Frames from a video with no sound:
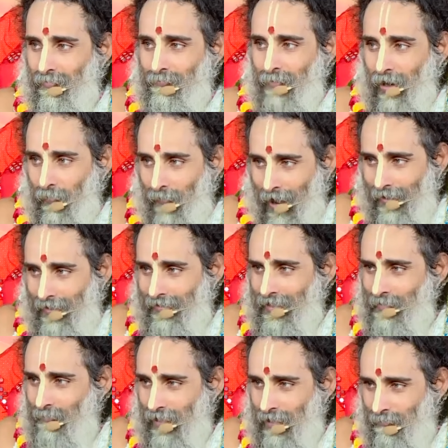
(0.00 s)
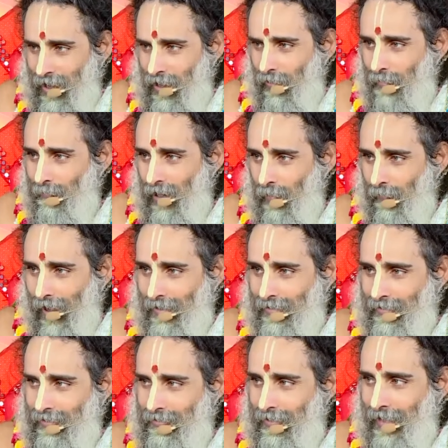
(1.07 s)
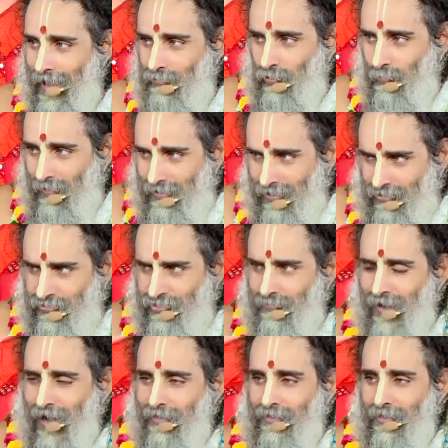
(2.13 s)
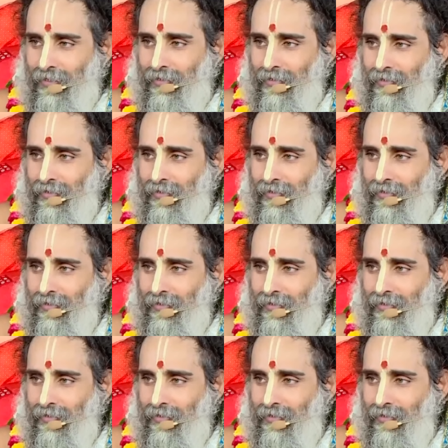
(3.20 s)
भगवान की महिमा और भगवान की दया तो बड़ी अच्छी बात है